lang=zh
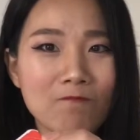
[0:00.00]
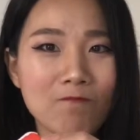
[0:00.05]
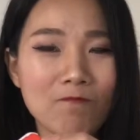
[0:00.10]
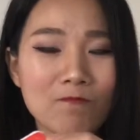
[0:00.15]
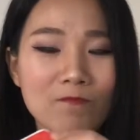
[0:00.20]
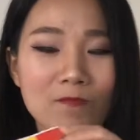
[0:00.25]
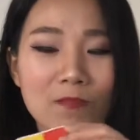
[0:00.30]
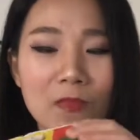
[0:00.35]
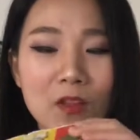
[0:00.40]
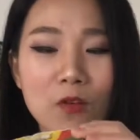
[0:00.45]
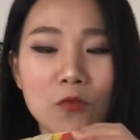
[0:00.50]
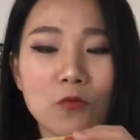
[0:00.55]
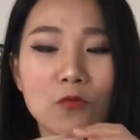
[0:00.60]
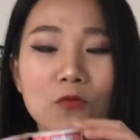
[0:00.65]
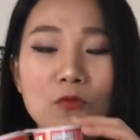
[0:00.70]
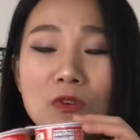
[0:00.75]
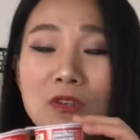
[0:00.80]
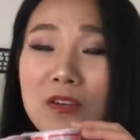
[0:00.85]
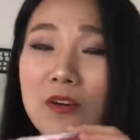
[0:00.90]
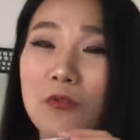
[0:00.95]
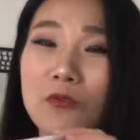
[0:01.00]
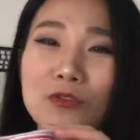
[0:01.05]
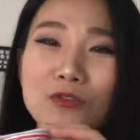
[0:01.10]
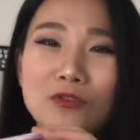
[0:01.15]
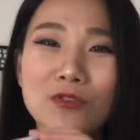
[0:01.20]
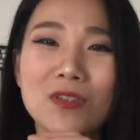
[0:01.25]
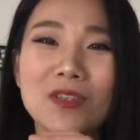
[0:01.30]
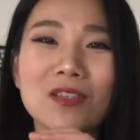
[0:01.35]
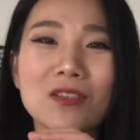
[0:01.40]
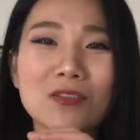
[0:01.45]
嗯，我我
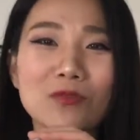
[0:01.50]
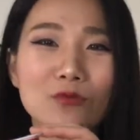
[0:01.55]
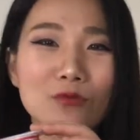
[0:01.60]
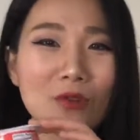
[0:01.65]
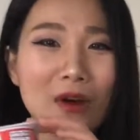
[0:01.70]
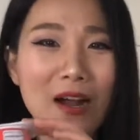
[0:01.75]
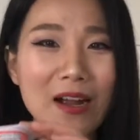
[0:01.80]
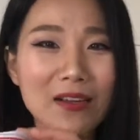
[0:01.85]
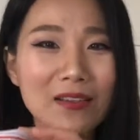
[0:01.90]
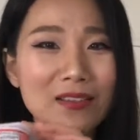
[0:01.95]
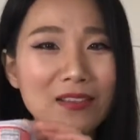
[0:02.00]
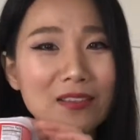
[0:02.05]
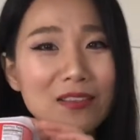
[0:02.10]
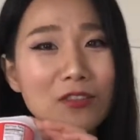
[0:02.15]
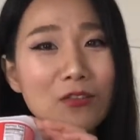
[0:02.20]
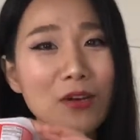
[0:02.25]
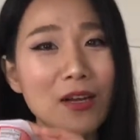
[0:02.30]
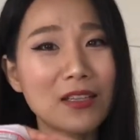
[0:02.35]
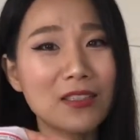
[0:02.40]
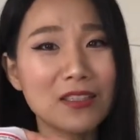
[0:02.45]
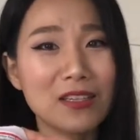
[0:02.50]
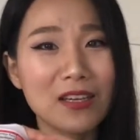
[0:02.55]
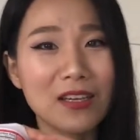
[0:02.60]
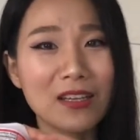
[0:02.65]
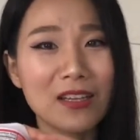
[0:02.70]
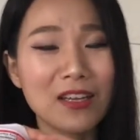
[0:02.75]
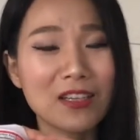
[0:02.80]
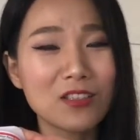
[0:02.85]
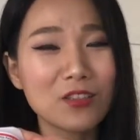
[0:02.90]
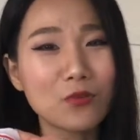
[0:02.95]
觉得我还是挺喜欢这
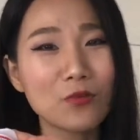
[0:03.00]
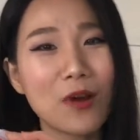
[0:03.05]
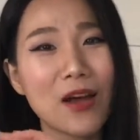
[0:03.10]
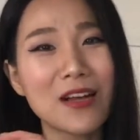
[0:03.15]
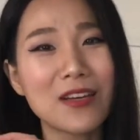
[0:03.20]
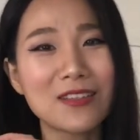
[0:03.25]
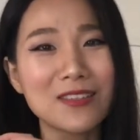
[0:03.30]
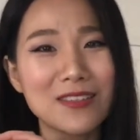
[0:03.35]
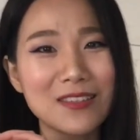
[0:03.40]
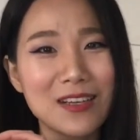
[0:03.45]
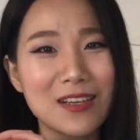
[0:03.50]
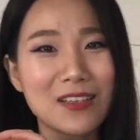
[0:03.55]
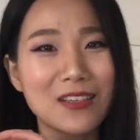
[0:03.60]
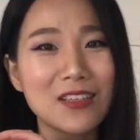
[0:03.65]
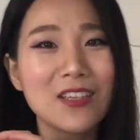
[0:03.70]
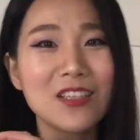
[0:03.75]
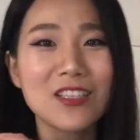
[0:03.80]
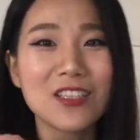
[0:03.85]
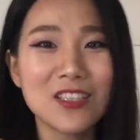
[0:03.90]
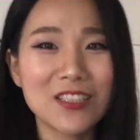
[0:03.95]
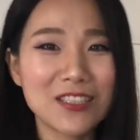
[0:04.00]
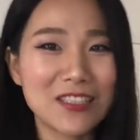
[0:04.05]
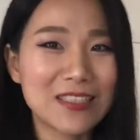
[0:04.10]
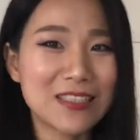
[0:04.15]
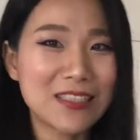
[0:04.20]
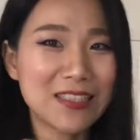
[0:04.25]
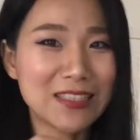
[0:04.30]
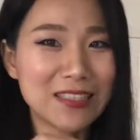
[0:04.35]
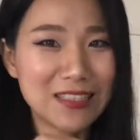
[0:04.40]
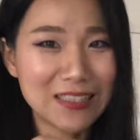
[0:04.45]
个，但是我还是想试一
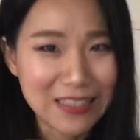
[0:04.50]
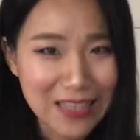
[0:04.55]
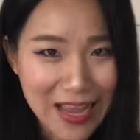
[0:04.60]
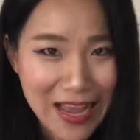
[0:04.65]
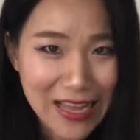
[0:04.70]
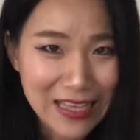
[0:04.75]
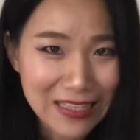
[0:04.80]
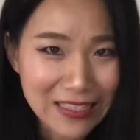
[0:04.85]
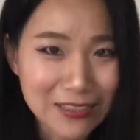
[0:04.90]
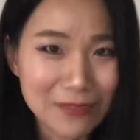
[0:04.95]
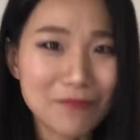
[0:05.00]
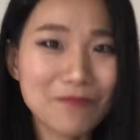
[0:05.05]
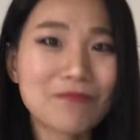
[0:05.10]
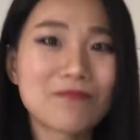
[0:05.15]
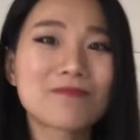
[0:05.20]
些其他的。